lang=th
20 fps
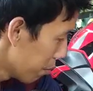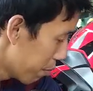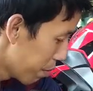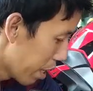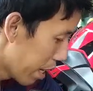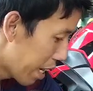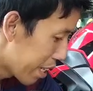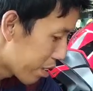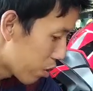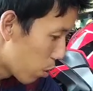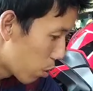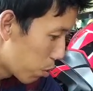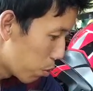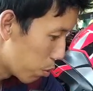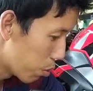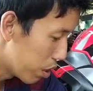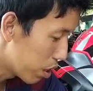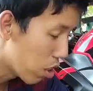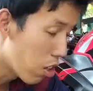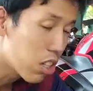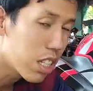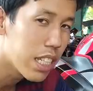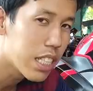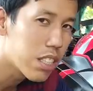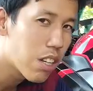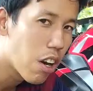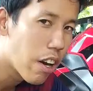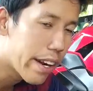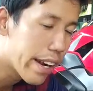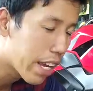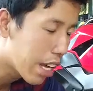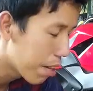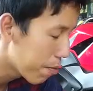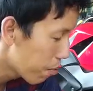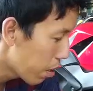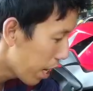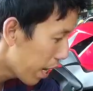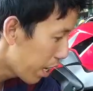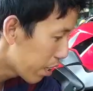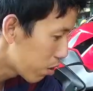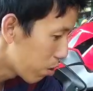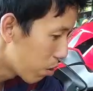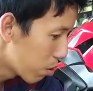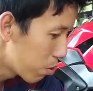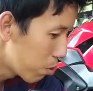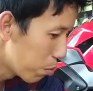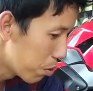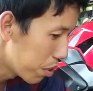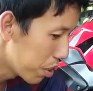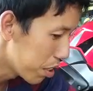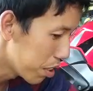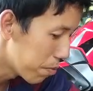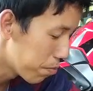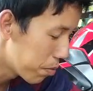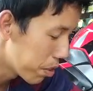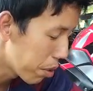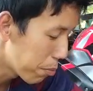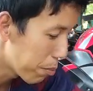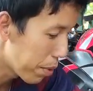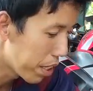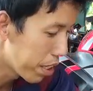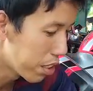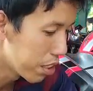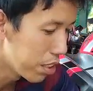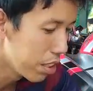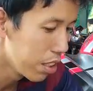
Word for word: เบอร์ 520 นี่เขาเกินก่อนนะครับว่า 520 เนี่ยจะเป็น